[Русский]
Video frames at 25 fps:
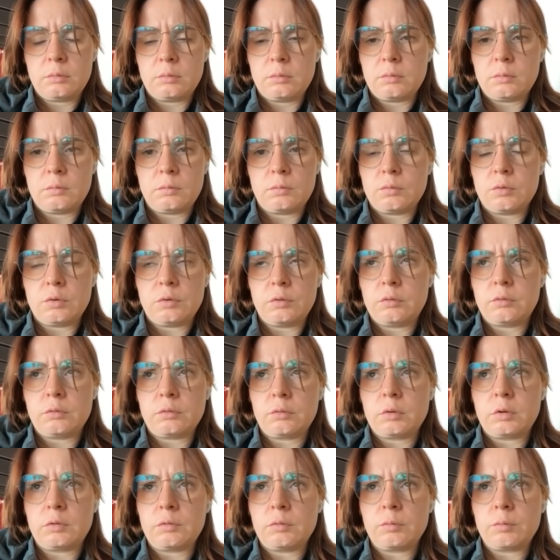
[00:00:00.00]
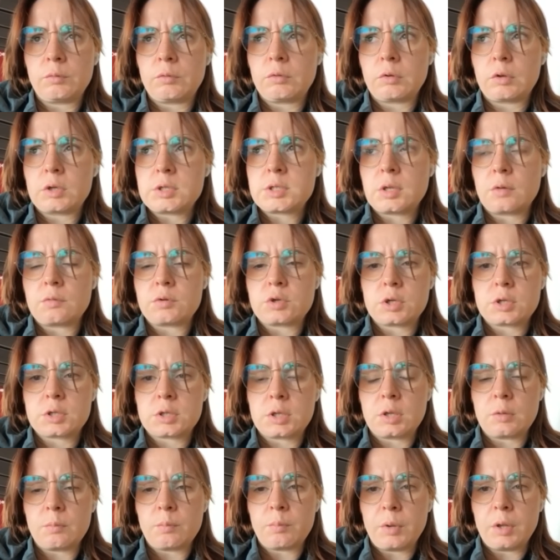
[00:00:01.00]
вот, это, оставшихся
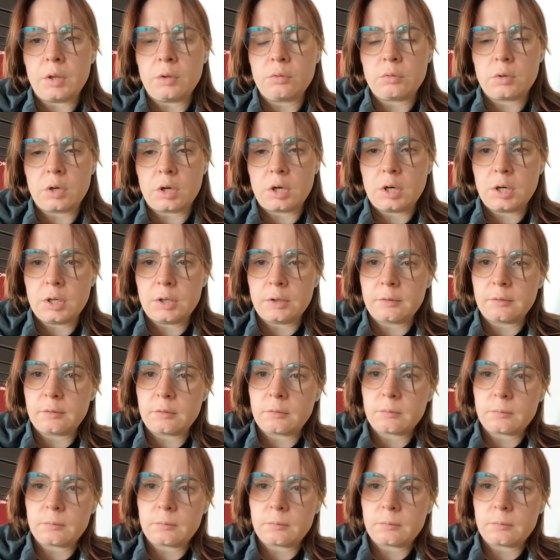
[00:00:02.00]
там полутора лет.